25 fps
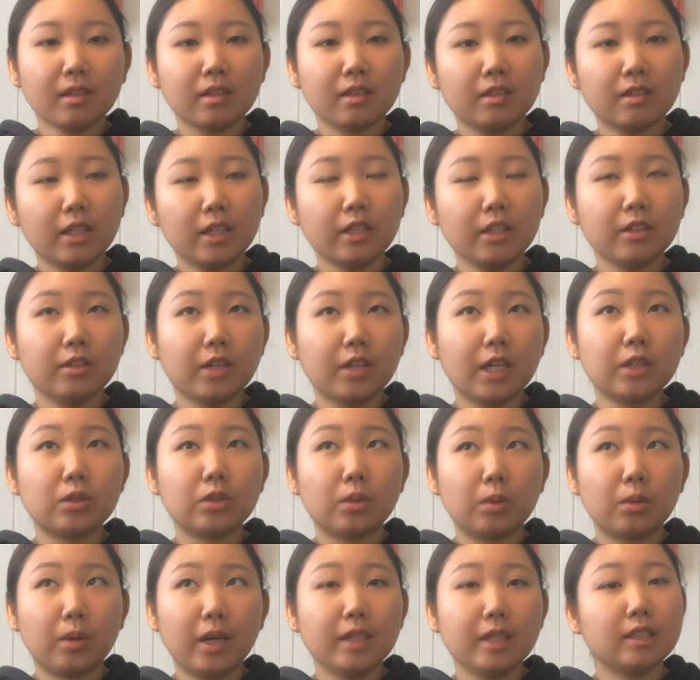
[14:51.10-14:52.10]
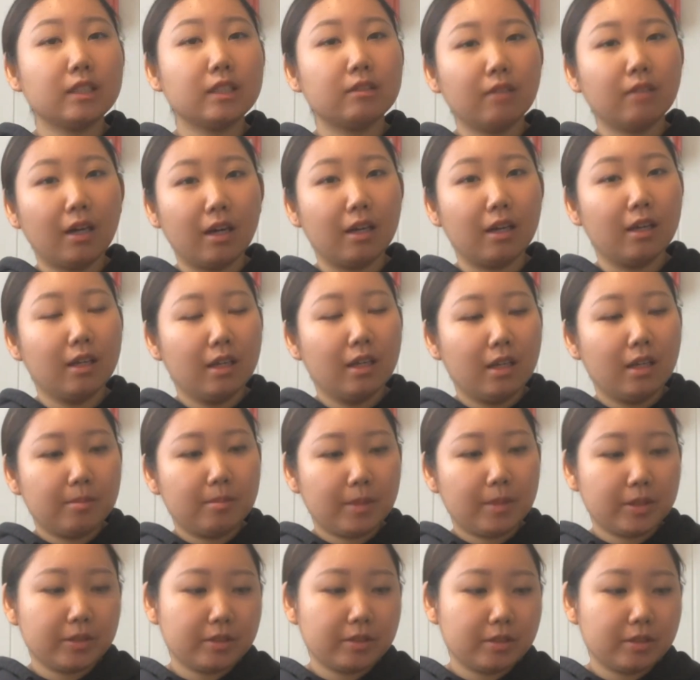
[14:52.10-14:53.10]
であとお箸は、
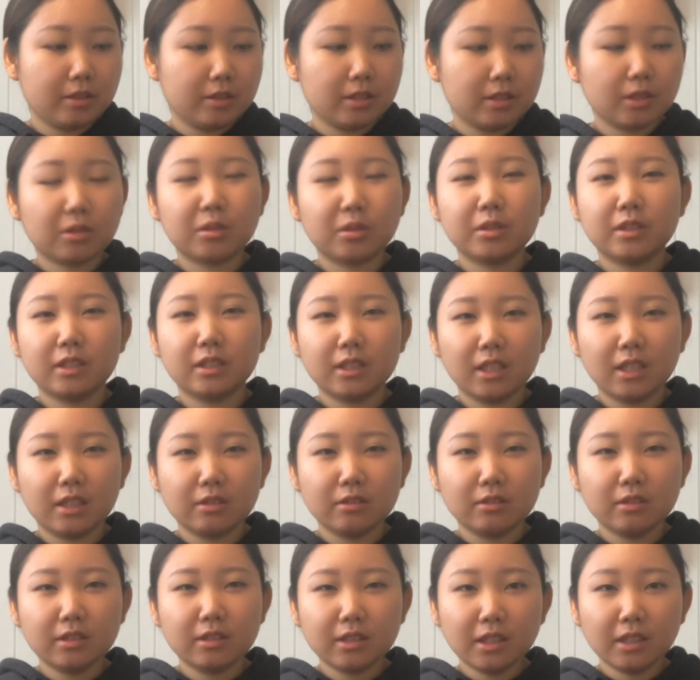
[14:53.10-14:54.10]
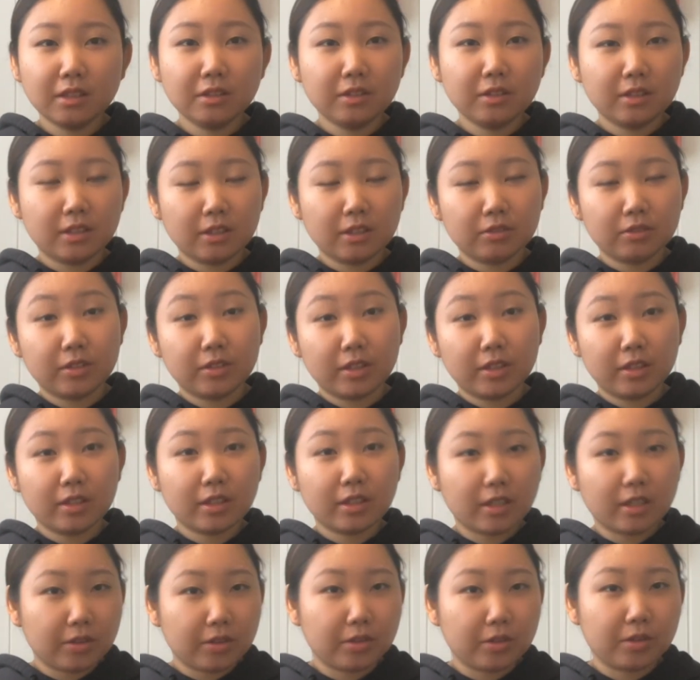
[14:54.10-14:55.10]
まあ、普通にこっちで売ってるっちゃ売ってる
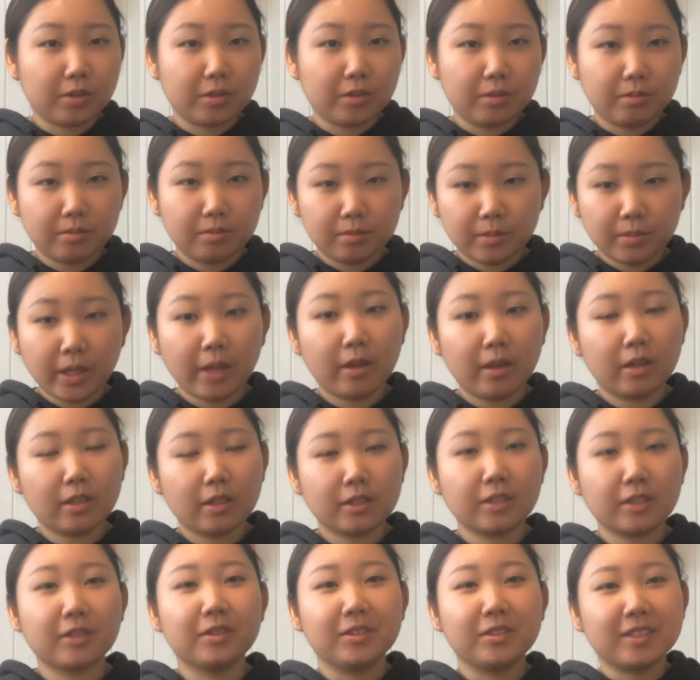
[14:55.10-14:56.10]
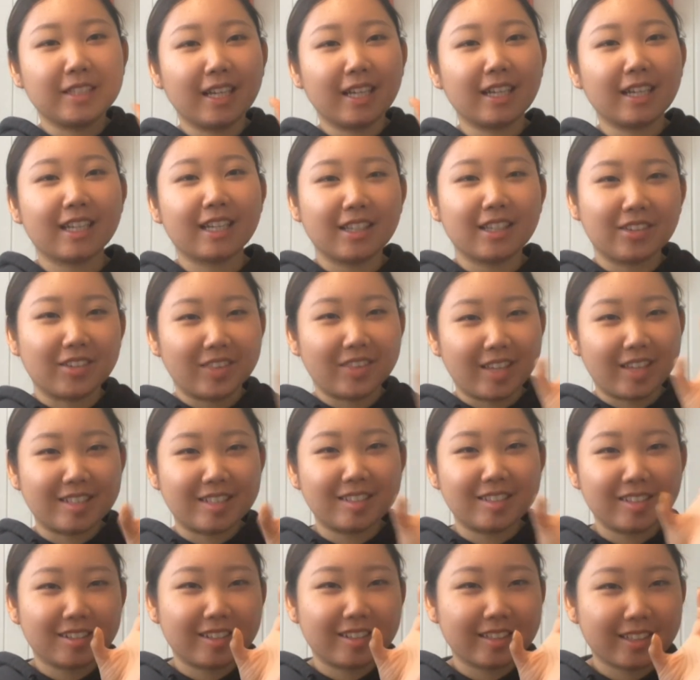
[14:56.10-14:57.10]
けどねそのさっきの鉄
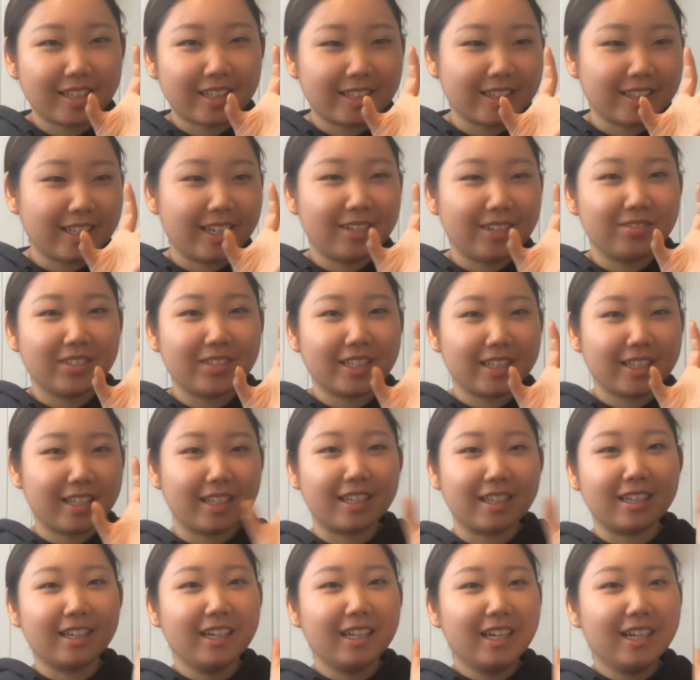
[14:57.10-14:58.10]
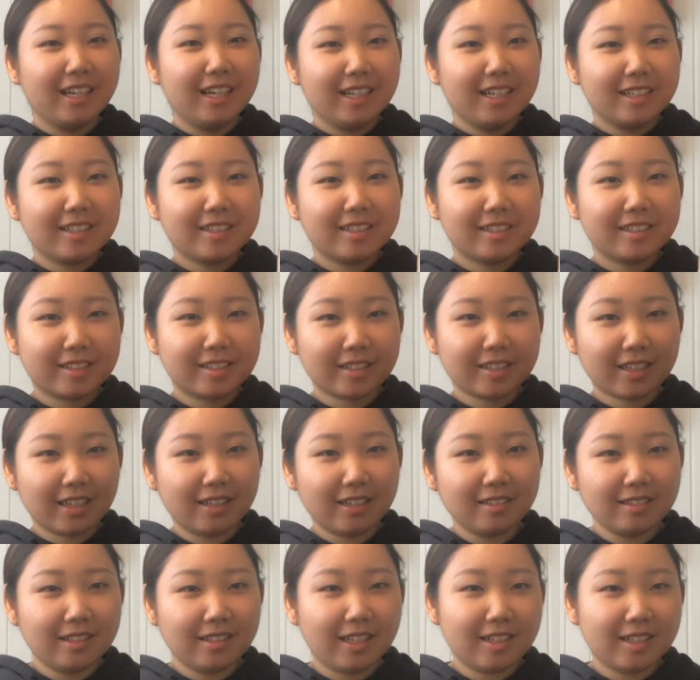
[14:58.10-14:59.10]
則に当てはめて使
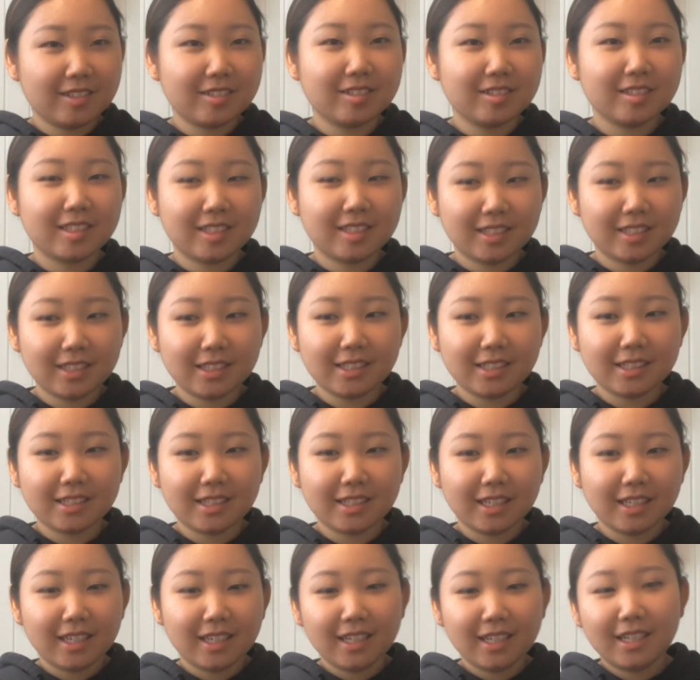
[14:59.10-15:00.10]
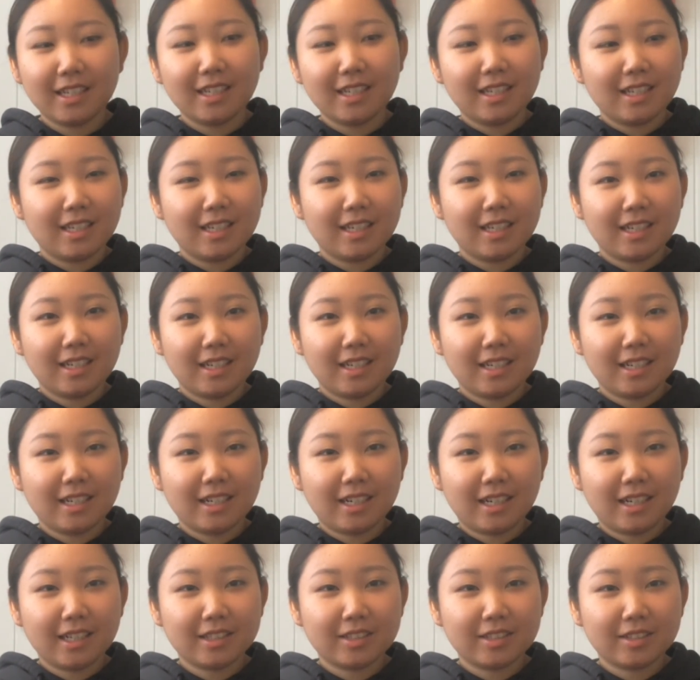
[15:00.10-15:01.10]
うだろうし
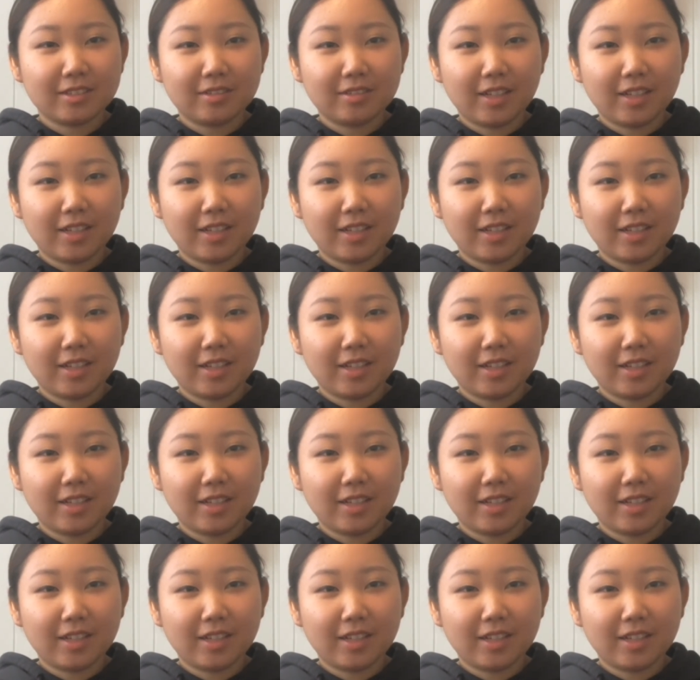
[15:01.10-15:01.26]
あと